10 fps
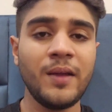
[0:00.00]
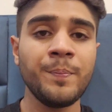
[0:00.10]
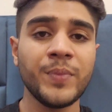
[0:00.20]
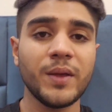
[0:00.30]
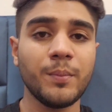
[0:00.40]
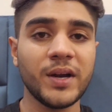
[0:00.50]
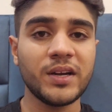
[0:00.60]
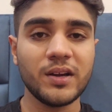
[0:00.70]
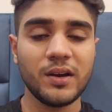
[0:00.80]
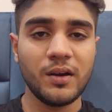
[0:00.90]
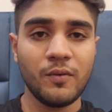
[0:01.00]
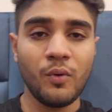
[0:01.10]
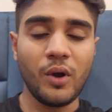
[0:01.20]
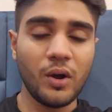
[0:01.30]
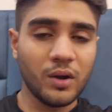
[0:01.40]
थी बट
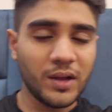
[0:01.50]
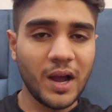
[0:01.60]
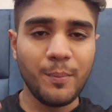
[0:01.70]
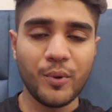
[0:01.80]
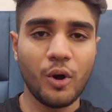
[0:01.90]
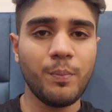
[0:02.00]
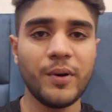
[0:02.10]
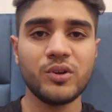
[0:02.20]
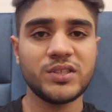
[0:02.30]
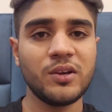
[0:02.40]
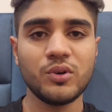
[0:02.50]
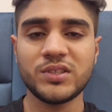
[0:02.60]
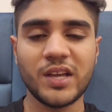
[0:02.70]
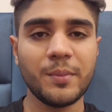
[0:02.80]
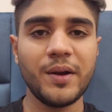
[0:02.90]
वो आप प्रॉपर उसे
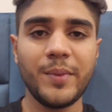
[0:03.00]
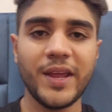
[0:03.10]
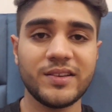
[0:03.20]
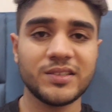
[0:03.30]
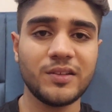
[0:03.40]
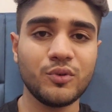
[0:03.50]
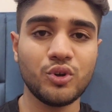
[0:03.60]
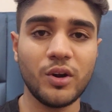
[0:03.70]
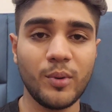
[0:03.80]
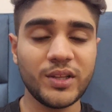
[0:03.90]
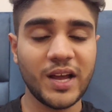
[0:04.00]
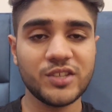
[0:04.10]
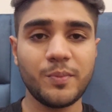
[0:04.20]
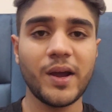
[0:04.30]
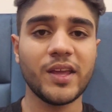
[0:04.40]
उस सेगमेंट में नहीं कह सकते वो थोड़ी बहुत
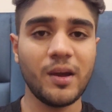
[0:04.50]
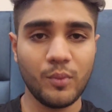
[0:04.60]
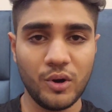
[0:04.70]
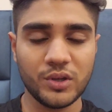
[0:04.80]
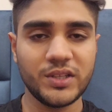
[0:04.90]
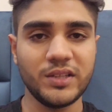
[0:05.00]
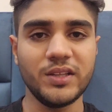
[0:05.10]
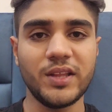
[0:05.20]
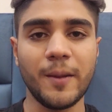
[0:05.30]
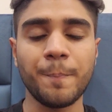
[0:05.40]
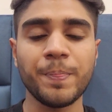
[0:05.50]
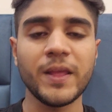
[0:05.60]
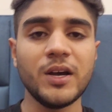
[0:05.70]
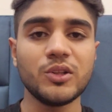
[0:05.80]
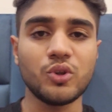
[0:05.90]
हैशबैक की आपको लुक देती थी
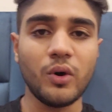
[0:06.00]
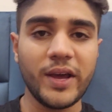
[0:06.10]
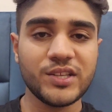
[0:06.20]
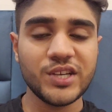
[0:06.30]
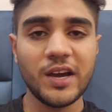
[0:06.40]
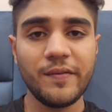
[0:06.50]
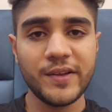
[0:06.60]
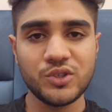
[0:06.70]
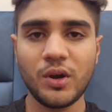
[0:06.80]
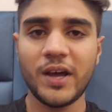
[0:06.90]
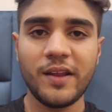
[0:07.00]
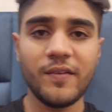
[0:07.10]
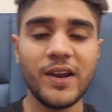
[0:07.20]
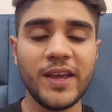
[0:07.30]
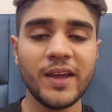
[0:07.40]
तो एच जो आने
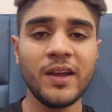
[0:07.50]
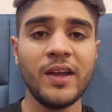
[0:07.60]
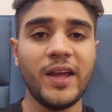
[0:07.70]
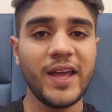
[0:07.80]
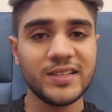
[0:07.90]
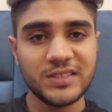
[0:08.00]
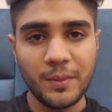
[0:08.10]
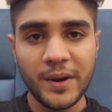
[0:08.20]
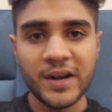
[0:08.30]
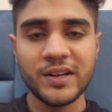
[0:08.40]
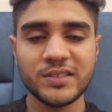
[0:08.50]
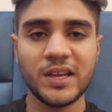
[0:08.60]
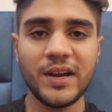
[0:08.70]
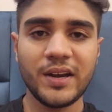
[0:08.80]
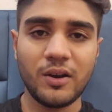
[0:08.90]
वाली है एस्टिमेटेड
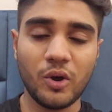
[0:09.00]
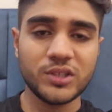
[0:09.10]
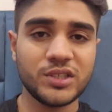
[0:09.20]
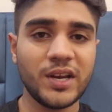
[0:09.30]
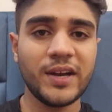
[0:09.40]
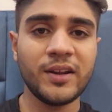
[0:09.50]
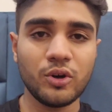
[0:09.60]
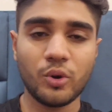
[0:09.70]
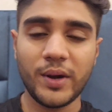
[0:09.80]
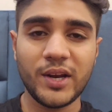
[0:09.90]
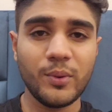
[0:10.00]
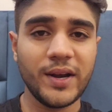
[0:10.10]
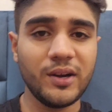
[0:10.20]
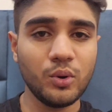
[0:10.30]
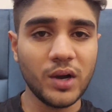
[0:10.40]
इसकी लॉन्च डेट
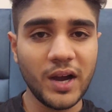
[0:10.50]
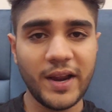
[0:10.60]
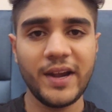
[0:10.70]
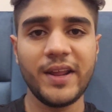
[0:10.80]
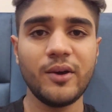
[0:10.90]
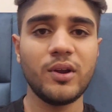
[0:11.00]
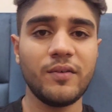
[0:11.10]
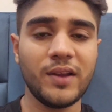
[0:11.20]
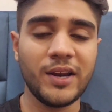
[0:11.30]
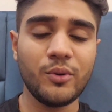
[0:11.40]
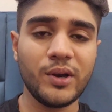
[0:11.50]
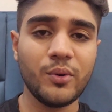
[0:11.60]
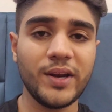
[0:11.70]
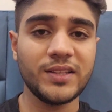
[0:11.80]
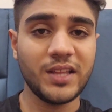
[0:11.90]
2022 का एंड ही होने वाला है
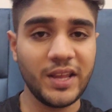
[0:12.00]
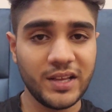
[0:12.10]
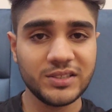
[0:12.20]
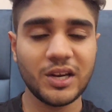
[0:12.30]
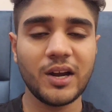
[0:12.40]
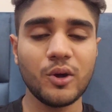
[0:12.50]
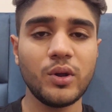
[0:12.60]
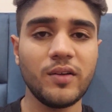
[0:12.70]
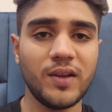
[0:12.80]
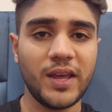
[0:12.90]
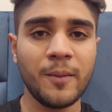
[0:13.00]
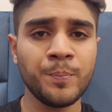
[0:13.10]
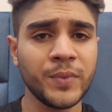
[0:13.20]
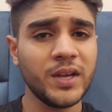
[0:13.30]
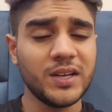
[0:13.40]
2023 की स्टार्टिंग होने वाली है
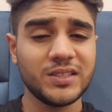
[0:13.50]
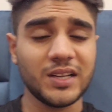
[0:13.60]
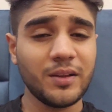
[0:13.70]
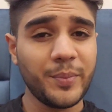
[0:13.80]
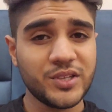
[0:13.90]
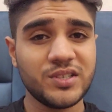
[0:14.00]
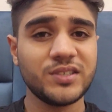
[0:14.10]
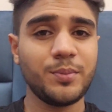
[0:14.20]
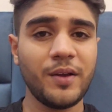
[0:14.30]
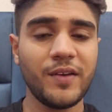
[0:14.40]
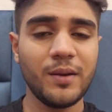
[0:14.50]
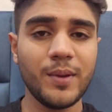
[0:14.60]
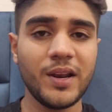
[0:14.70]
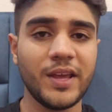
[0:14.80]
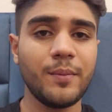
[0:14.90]
ज़्यादा पिक्चर्स भी
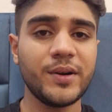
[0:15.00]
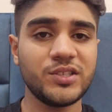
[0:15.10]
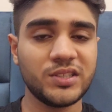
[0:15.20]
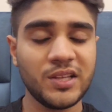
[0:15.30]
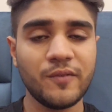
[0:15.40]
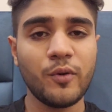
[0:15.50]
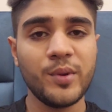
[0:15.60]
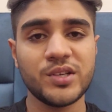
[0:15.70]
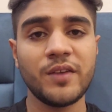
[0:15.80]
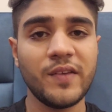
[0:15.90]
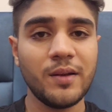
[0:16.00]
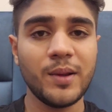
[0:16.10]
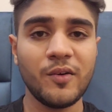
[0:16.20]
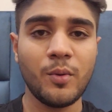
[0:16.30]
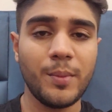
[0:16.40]
अवेलेबल नहीं है बट जितनी इन्फॉर्मेशन
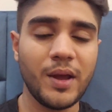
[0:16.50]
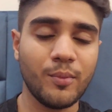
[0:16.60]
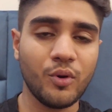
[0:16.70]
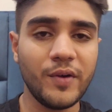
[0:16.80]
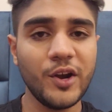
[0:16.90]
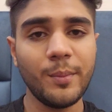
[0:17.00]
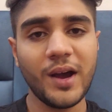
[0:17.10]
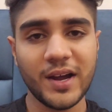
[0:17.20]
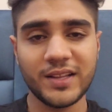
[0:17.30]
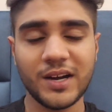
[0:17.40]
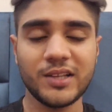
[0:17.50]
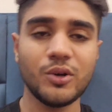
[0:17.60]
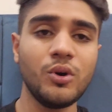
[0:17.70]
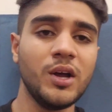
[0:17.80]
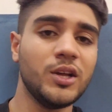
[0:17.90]
अवेलेबल है वो भी आपको वीडियो में आगे दिखाता
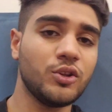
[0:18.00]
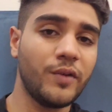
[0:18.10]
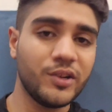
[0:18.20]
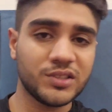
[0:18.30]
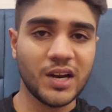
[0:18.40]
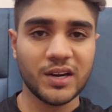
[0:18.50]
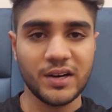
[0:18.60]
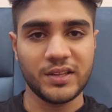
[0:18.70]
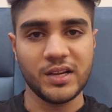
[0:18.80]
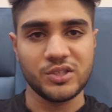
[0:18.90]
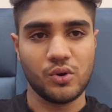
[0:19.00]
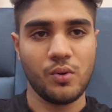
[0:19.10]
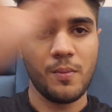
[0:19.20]
हूँ तो वीडियो स्टार्ट करते आ जाओ